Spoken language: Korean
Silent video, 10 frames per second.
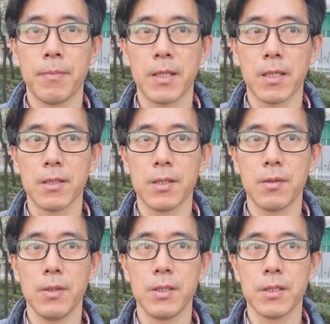
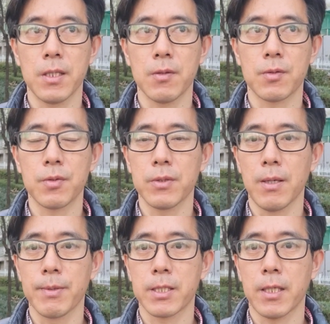받아들이고 인정하고
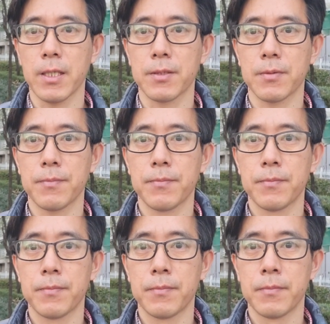수긍하면서 살아야죠.
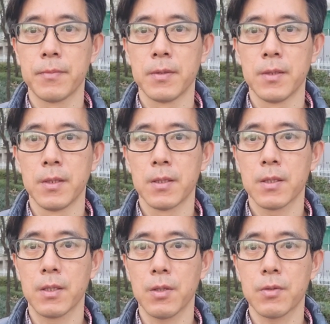
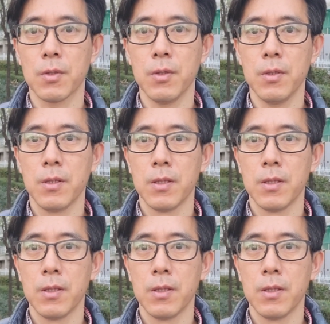그리고 또